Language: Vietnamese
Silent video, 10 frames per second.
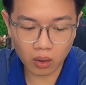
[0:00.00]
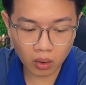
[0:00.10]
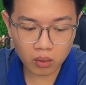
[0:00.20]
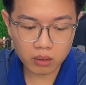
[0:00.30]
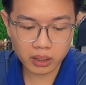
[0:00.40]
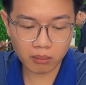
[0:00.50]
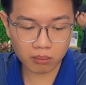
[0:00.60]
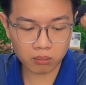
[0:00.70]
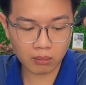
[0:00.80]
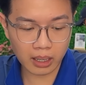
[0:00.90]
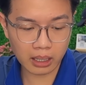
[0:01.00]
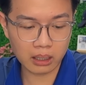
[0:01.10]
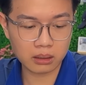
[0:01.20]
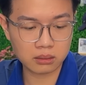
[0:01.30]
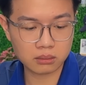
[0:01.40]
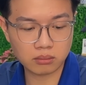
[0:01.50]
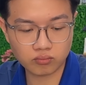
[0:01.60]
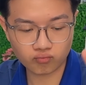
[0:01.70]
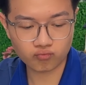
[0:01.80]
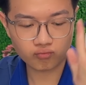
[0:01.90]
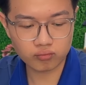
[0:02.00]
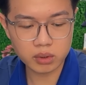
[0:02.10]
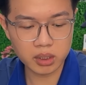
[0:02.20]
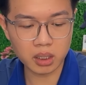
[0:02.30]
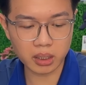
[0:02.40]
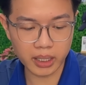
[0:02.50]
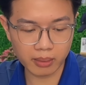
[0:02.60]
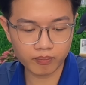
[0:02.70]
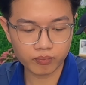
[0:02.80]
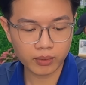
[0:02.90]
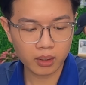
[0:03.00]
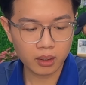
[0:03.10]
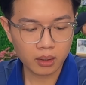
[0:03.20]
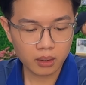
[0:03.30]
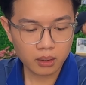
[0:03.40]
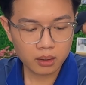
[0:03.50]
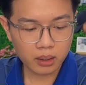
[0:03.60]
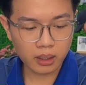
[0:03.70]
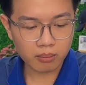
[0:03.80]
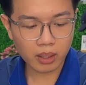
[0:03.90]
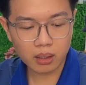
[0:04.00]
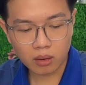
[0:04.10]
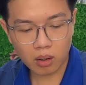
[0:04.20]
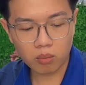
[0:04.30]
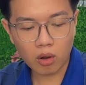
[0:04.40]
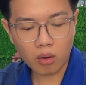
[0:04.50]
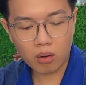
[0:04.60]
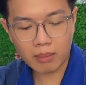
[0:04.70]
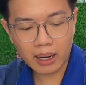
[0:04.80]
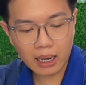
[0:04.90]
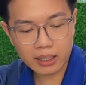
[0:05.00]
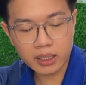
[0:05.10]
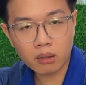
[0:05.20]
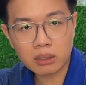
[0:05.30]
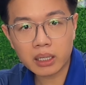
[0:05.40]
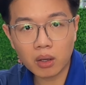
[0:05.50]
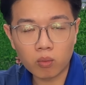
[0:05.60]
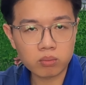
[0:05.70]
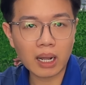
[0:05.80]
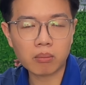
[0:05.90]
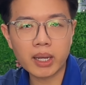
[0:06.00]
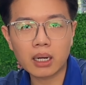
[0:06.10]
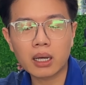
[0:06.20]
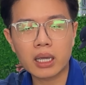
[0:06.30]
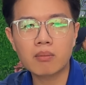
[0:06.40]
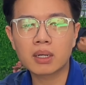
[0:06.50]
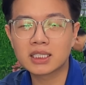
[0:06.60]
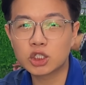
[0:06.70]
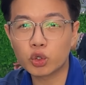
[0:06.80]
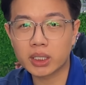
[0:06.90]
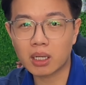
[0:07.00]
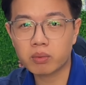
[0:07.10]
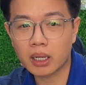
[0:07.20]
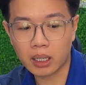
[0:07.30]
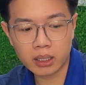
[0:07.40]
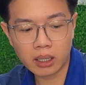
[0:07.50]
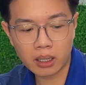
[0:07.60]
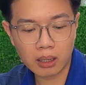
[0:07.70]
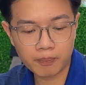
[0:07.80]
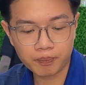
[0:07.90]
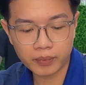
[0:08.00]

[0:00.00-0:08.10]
cố nhưng mà nhược điểm thì em thấy nó không có mang lại nhiều tác dụng đặc biệt là khi mình di chuyển trong những cái uh,